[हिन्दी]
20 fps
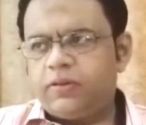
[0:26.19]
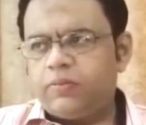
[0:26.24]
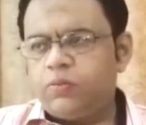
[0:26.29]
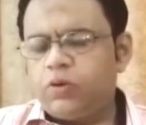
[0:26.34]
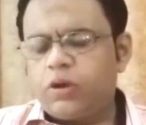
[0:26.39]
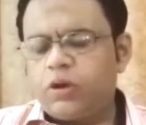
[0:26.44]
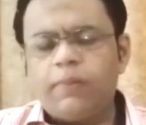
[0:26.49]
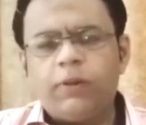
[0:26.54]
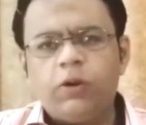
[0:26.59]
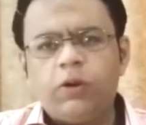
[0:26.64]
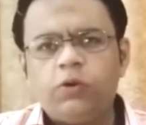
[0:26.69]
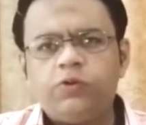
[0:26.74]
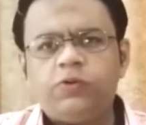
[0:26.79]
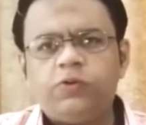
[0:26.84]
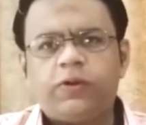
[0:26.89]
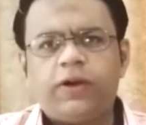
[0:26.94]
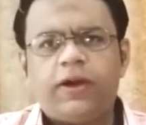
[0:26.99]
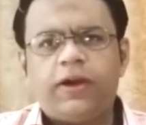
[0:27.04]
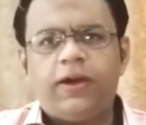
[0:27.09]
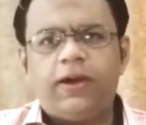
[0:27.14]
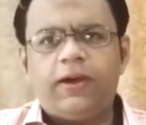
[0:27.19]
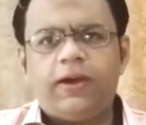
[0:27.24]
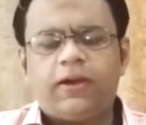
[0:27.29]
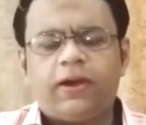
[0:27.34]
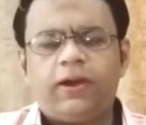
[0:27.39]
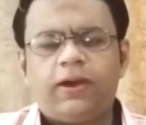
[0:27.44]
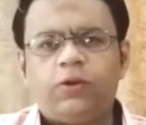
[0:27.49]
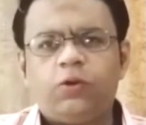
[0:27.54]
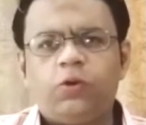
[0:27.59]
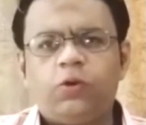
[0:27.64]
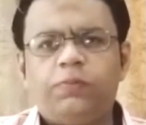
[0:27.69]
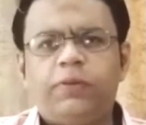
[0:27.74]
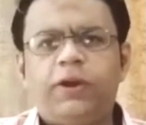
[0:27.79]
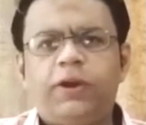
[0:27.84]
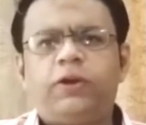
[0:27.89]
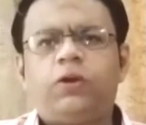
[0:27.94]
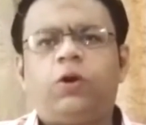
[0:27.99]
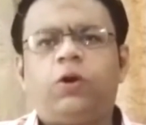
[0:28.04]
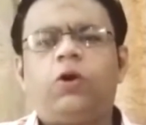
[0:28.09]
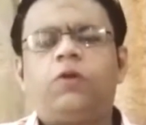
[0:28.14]
मुकम्मल हो चुका है
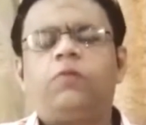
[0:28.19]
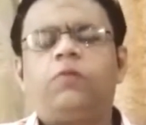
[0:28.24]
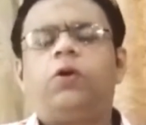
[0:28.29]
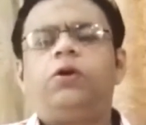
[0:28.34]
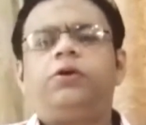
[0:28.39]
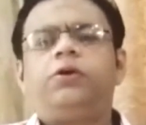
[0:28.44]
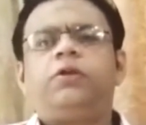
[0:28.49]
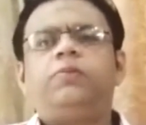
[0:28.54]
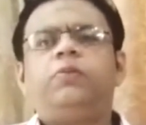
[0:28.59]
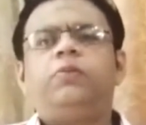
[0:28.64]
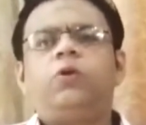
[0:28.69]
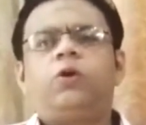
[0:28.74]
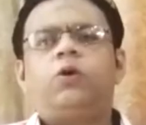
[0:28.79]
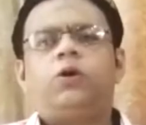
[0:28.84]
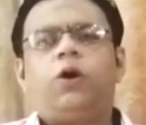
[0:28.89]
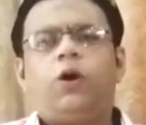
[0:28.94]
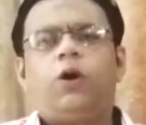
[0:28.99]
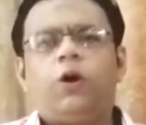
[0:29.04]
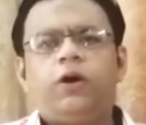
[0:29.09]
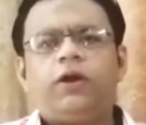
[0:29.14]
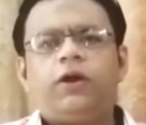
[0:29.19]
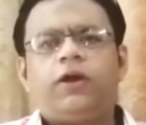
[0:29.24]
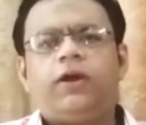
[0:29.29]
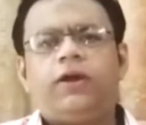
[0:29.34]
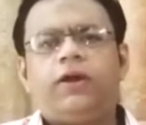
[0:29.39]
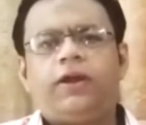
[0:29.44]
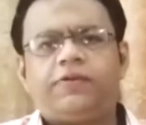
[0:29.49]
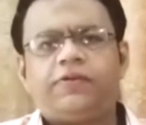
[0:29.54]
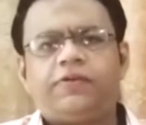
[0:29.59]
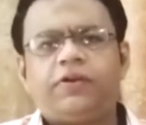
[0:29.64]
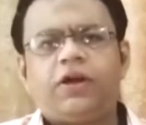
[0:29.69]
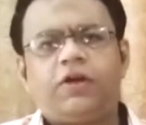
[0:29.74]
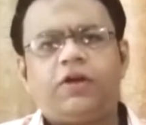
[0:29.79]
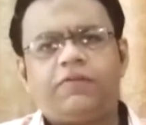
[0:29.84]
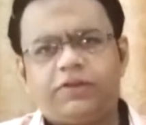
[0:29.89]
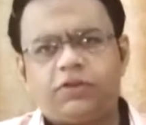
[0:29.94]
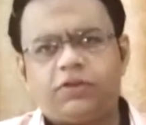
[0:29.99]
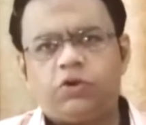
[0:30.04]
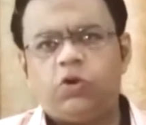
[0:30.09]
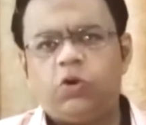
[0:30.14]
कंटोनमेंट और वाल्टन बोर्ड लाहौर के इलेक्शन का
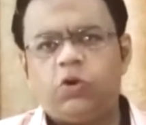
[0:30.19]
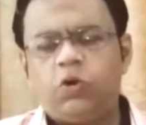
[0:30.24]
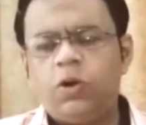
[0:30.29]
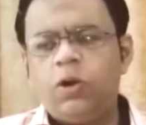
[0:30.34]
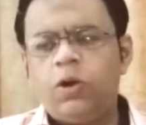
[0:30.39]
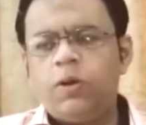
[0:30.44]
वैसे तो